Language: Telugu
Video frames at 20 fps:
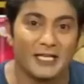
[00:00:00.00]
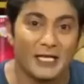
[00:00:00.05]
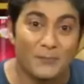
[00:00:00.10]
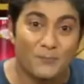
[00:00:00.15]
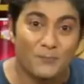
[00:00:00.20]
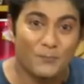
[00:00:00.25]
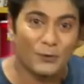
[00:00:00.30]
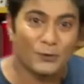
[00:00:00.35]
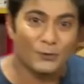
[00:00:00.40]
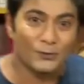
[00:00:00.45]

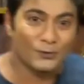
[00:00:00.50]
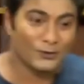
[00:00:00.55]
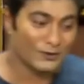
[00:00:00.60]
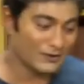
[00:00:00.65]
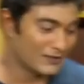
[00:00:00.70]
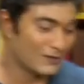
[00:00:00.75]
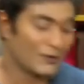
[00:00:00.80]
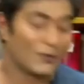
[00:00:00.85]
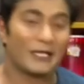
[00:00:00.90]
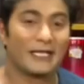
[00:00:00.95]
ఇప్పుడు
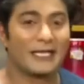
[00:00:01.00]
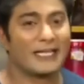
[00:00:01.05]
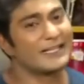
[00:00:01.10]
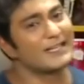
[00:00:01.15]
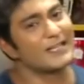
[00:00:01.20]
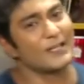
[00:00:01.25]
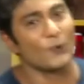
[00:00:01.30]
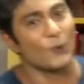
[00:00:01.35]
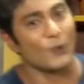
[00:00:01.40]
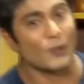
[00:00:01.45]

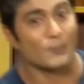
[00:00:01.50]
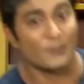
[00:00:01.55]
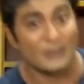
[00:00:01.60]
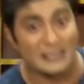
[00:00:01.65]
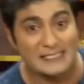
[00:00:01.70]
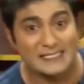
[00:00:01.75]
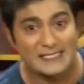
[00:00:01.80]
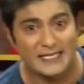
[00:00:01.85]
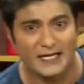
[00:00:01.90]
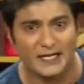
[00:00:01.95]
ఏదైనా ఒక
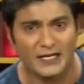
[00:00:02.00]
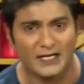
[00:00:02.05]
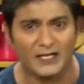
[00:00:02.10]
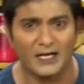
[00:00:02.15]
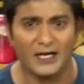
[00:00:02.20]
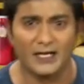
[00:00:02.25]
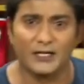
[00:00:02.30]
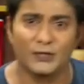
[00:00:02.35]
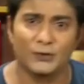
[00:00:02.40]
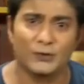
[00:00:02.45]
పల్స్ వేయండి
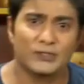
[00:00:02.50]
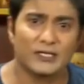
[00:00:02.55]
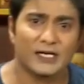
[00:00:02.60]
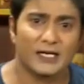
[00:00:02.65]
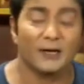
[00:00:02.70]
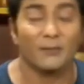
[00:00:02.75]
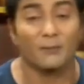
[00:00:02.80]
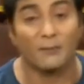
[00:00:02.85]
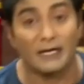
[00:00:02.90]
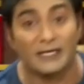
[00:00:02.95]
అంటే
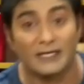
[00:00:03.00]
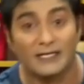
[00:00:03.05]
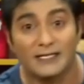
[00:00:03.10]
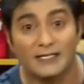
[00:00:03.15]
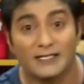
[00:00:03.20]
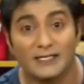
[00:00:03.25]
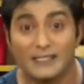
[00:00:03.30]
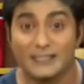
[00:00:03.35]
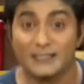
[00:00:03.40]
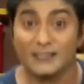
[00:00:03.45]
యూజువల్గా
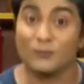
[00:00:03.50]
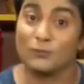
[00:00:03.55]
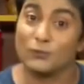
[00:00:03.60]
మట్టికి లేదా